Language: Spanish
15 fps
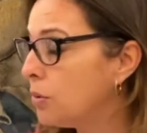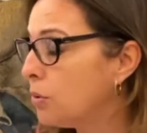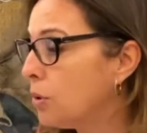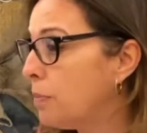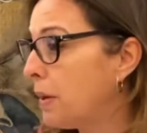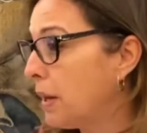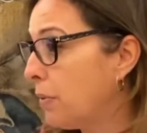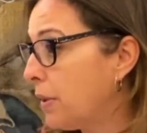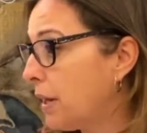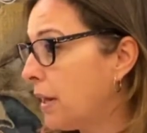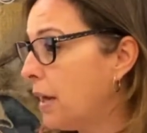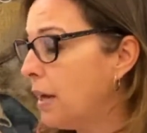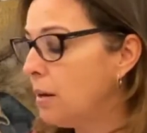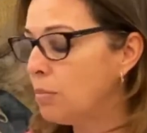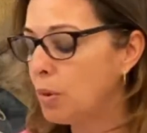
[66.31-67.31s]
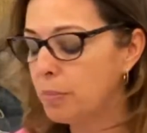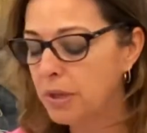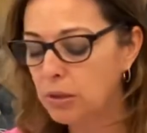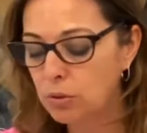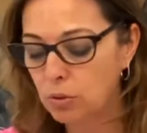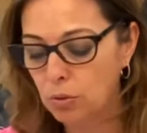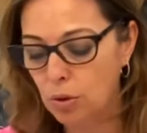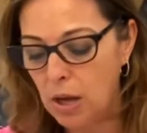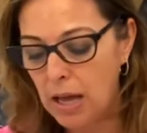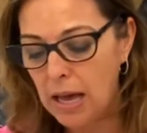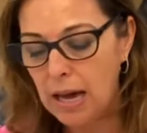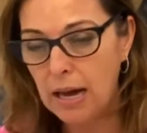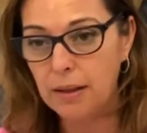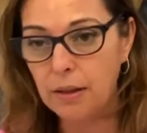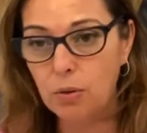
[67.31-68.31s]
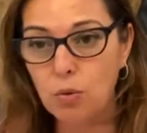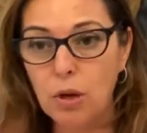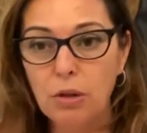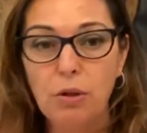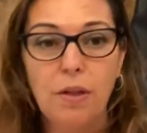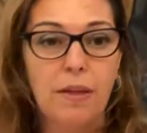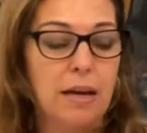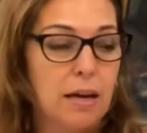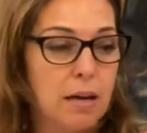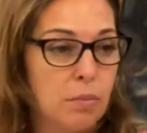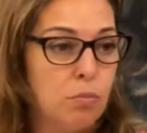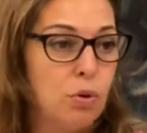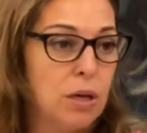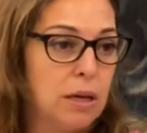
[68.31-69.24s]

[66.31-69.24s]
nos parece que es el momento adecuado de dejar muy